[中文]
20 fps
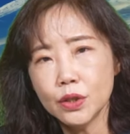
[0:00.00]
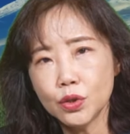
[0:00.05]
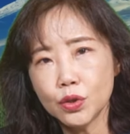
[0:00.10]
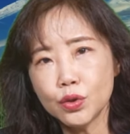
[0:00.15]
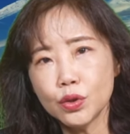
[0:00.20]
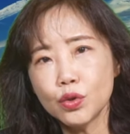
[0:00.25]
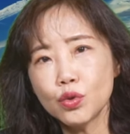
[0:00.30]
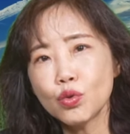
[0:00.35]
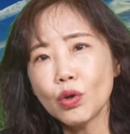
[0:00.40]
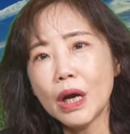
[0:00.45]

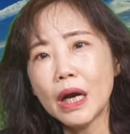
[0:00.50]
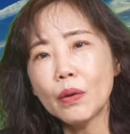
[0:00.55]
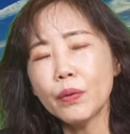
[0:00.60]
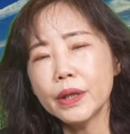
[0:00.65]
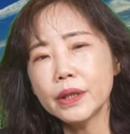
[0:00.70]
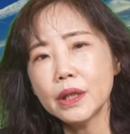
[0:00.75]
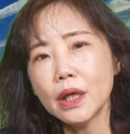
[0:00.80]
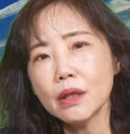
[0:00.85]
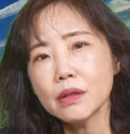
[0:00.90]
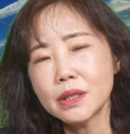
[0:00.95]
就是抓
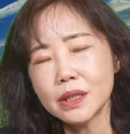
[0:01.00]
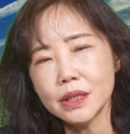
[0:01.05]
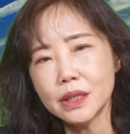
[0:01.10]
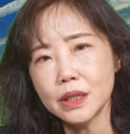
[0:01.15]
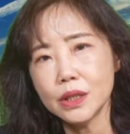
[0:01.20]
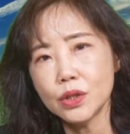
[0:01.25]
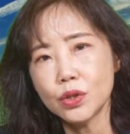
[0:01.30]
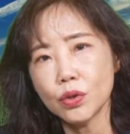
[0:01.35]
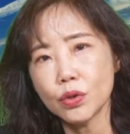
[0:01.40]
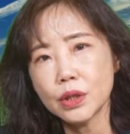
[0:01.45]
回到自
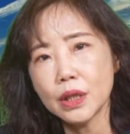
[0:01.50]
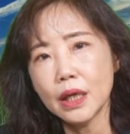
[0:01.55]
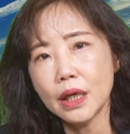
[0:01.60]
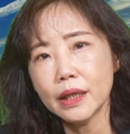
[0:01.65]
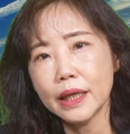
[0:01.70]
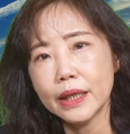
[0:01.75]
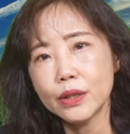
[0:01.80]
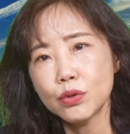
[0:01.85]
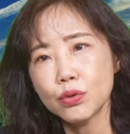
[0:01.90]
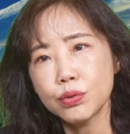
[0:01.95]
己手
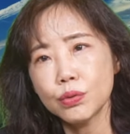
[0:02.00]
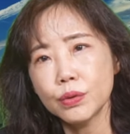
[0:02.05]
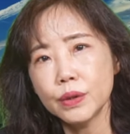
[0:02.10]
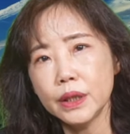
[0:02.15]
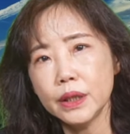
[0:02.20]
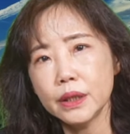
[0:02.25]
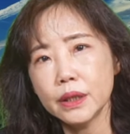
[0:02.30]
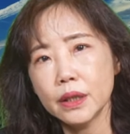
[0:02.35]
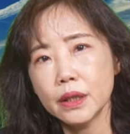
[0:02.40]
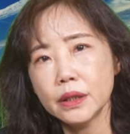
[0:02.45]
上来处
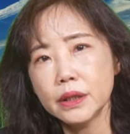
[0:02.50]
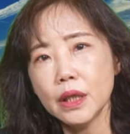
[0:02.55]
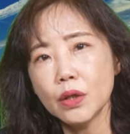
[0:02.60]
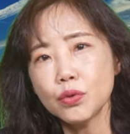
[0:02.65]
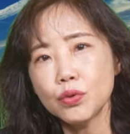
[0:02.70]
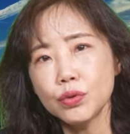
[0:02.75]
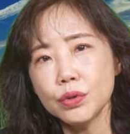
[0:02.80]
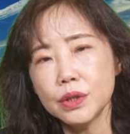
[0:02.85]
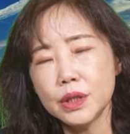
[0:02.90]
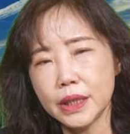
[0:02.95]
理呢，
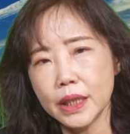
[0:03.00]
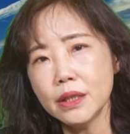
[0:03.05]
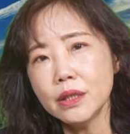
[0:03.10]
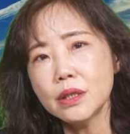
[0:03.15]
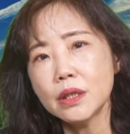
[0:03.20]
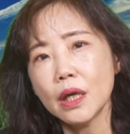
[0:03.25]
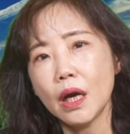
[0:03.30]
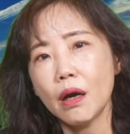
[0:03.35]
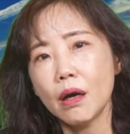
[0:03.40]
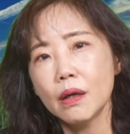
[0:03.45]
要去
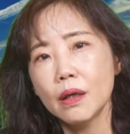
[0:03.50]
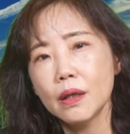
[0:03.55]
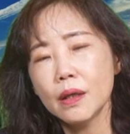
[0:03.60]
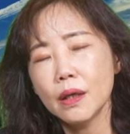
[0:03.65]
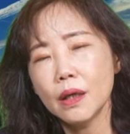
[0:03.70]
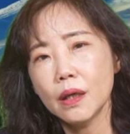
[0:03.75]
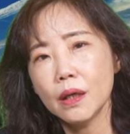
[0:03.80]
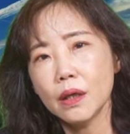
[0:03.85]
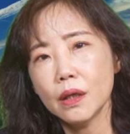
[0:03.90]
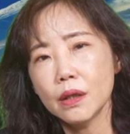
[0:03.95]
减少
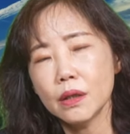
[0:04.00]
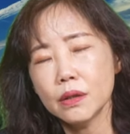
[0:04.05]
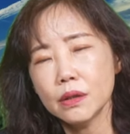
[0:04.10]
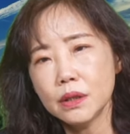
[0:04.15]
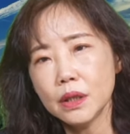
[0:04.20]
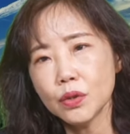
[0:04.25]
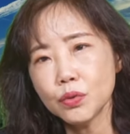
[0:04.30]
啊，